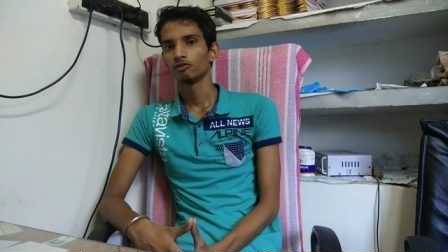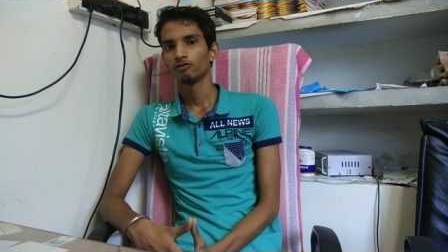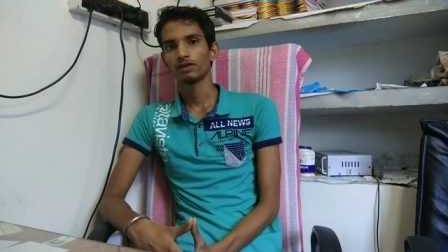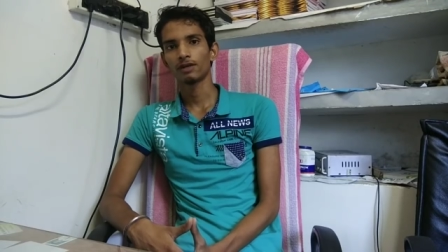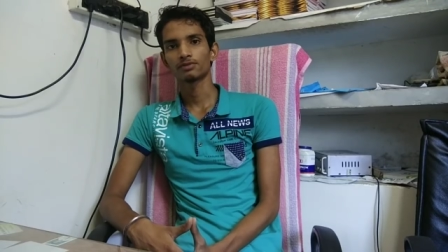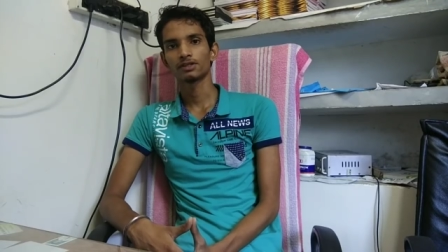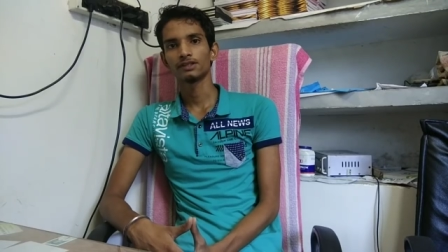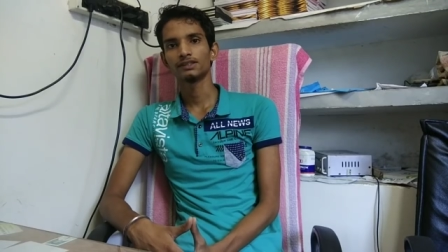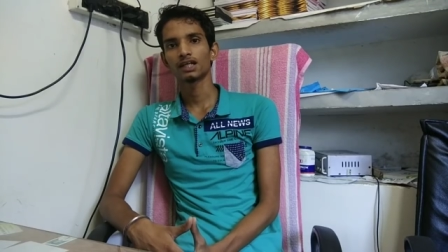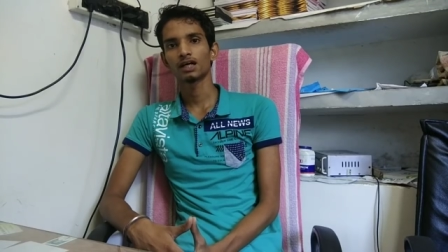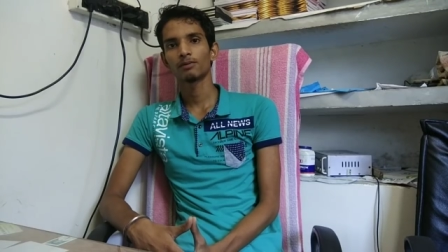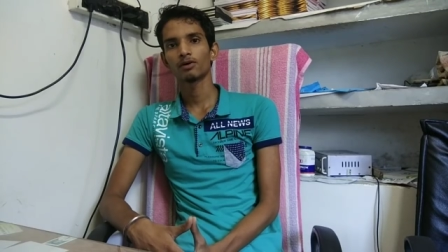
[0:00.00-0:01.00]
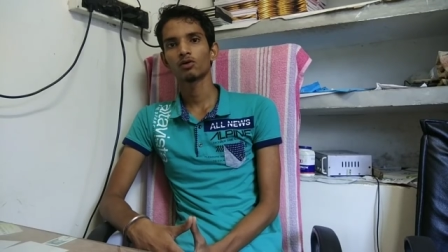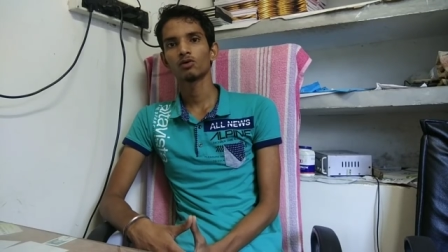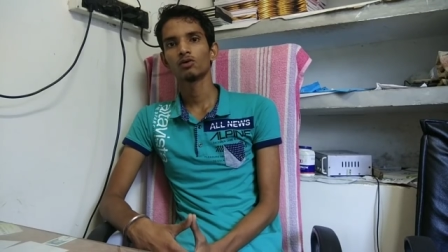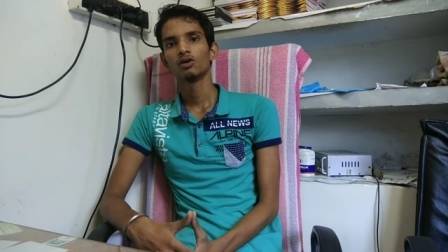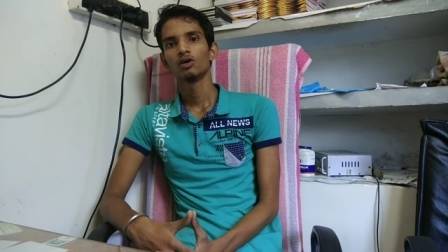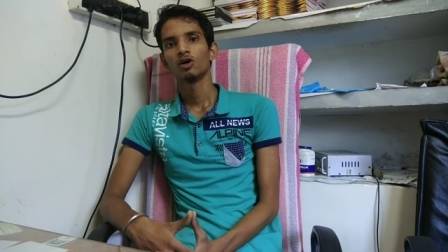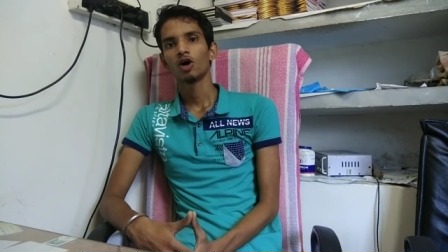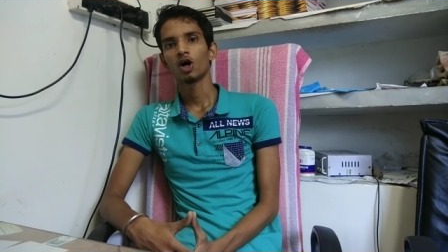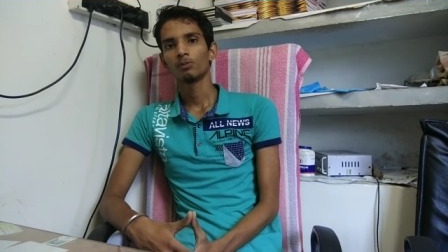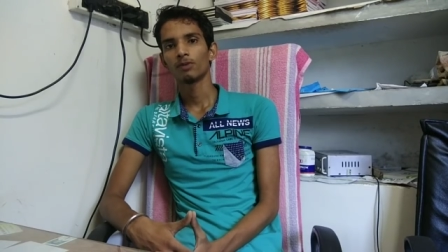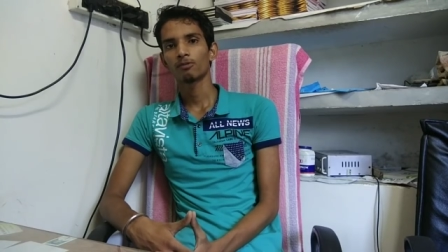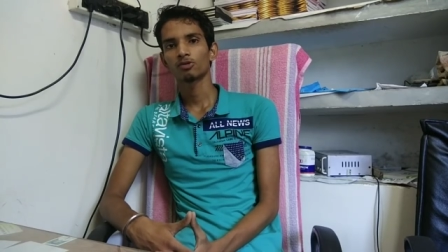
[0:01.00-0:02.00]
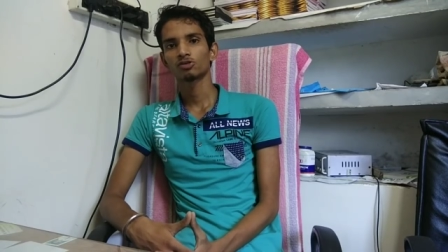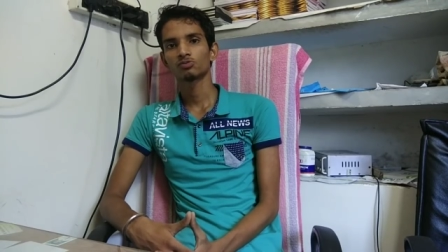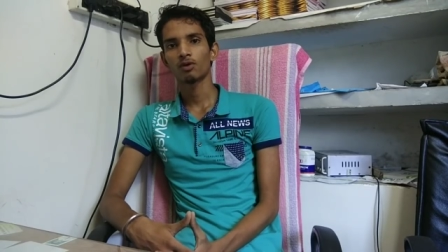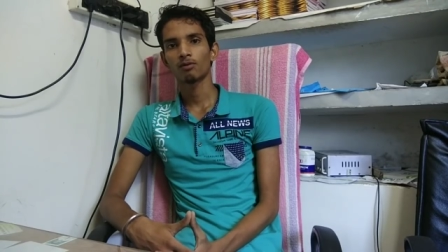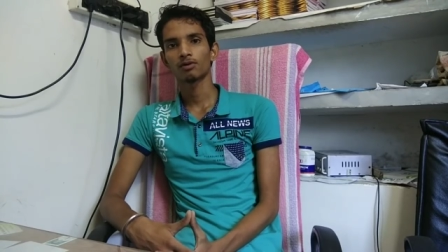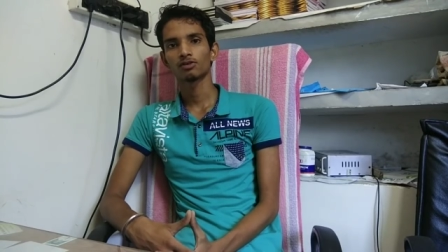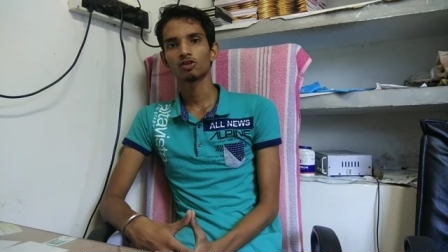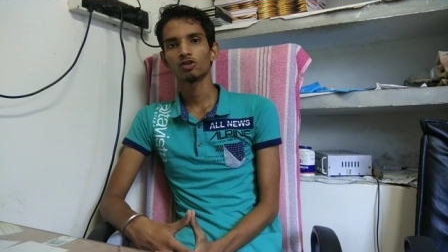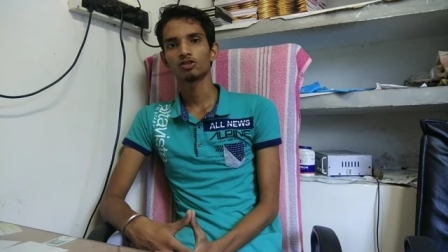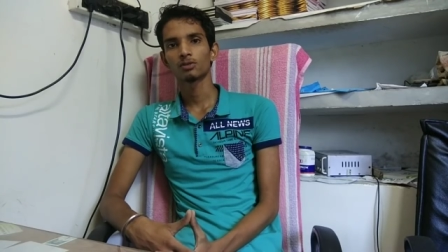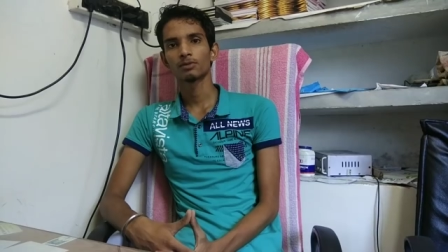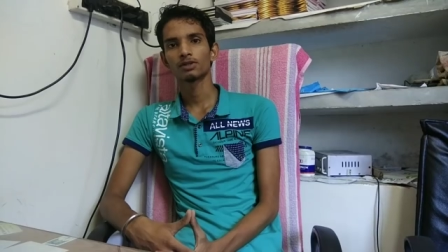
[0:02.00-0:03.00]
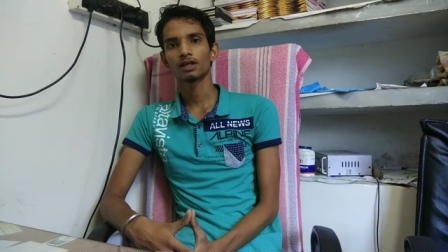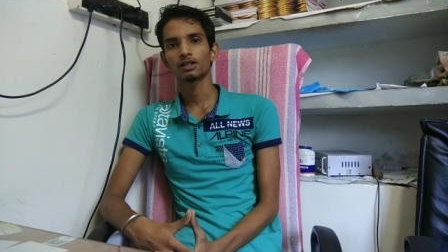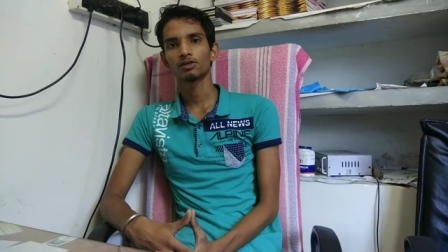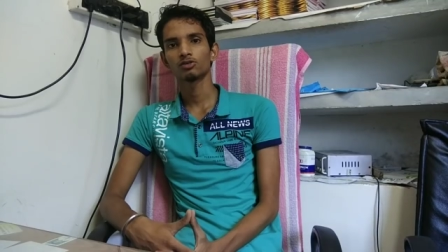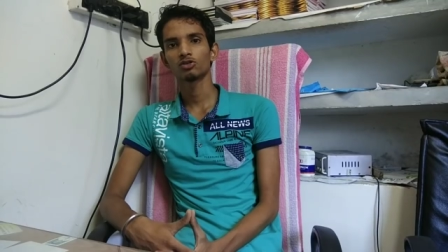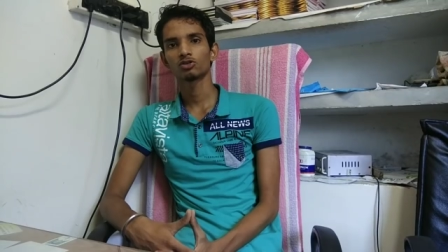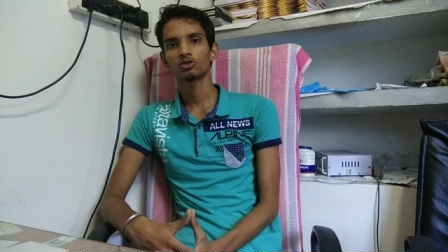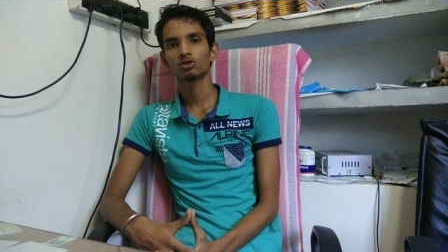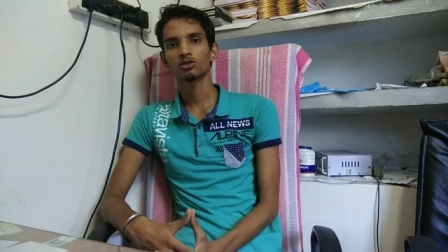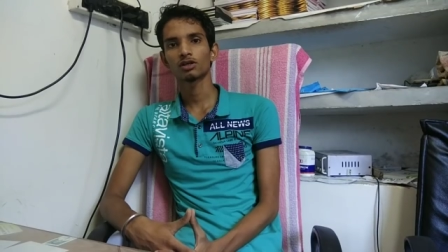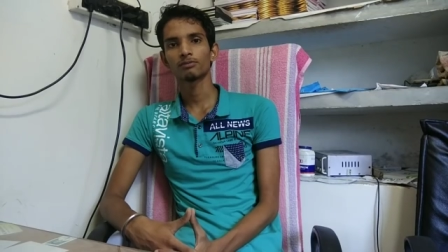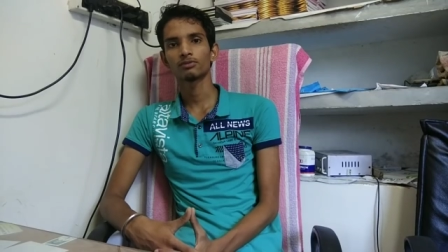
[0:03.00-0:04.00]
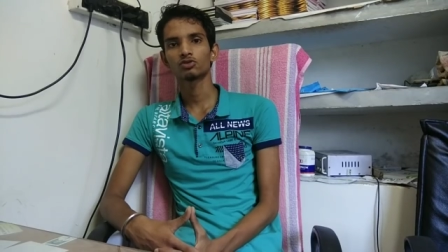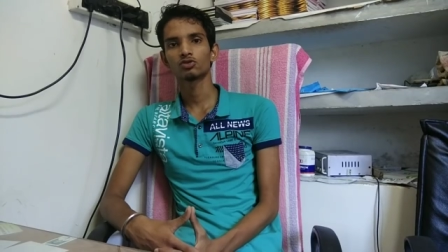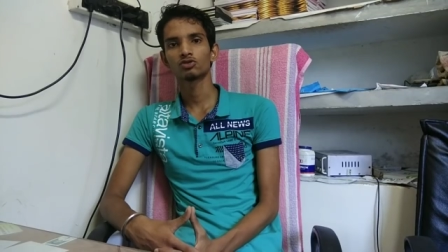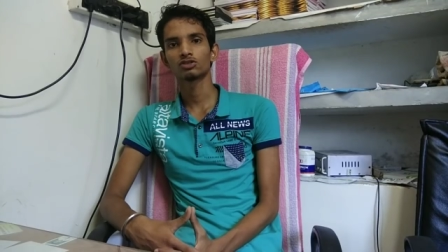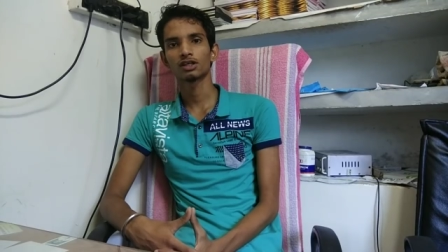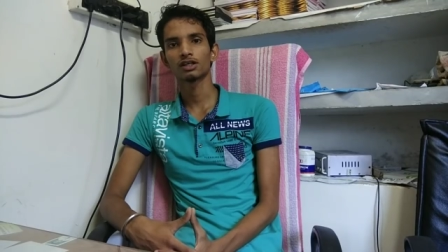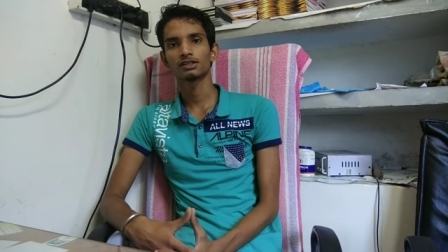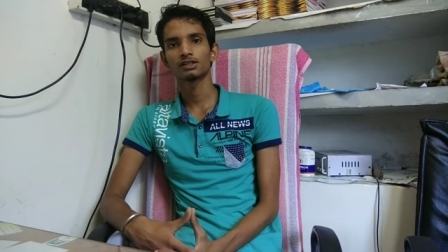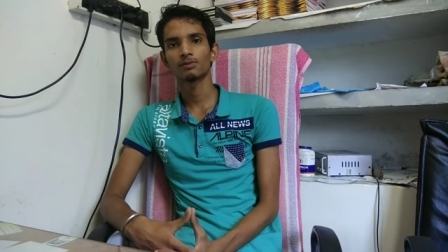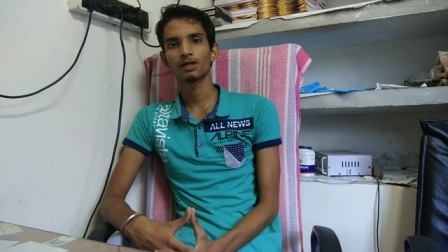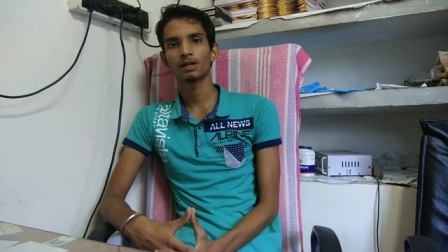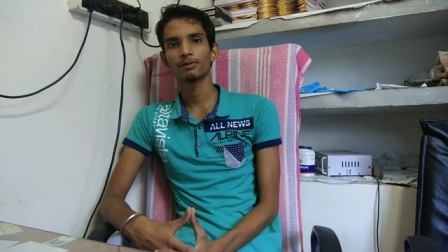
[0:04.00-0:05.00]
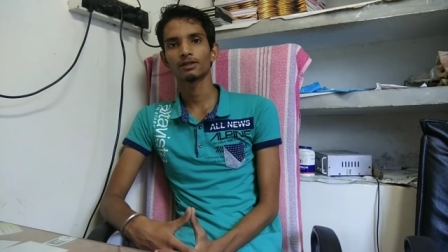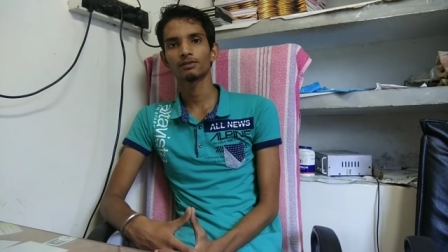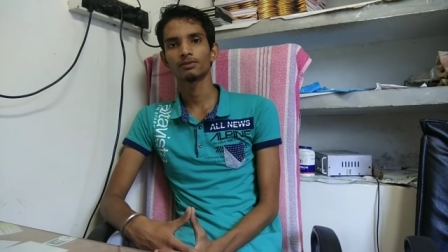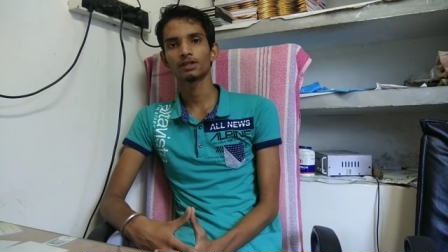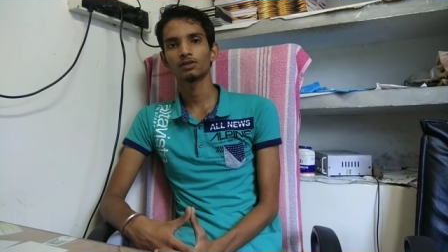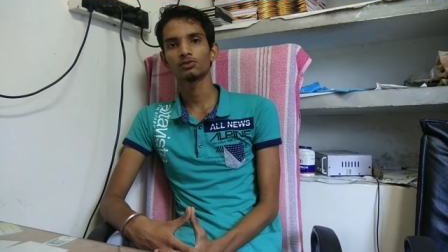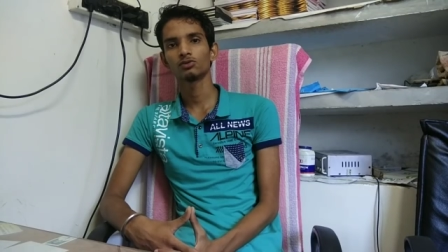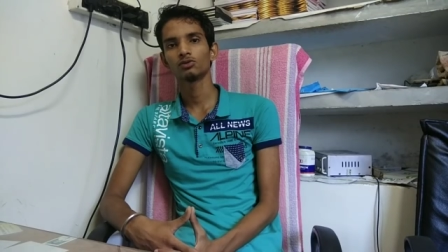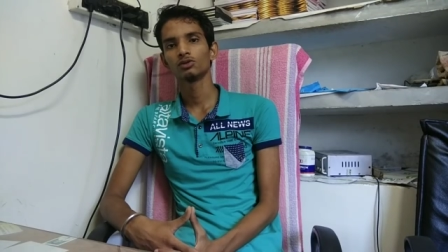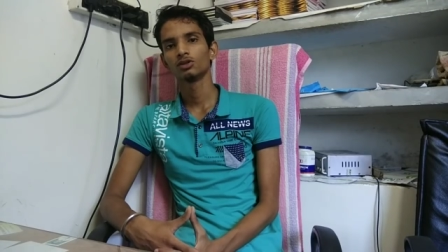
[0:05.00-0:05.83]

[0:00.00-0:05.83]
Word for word: फिर आप सही जगह पर हो और मैं आपको इस प्रॉब्लम का सोल्यूशन बताता हूँ दोस्तों तो अगर मैं शुरू से करने से पहले बता दू